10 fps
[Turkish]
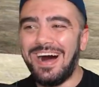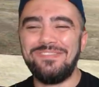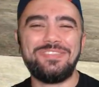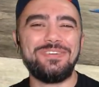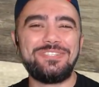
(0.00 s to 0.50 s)

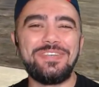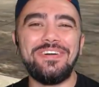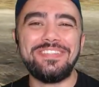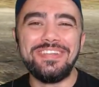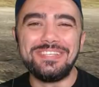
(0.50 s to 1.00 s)
Abi duruşu
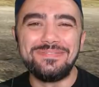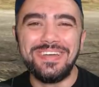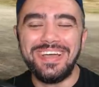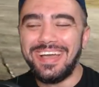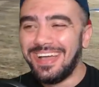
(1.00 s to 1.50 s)
gördünüz
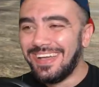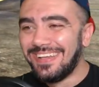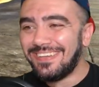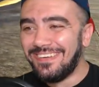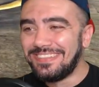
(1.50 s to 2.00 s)
mü?
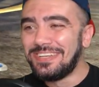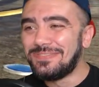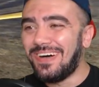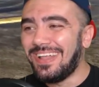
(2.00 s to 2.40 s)
Gördünüz mü?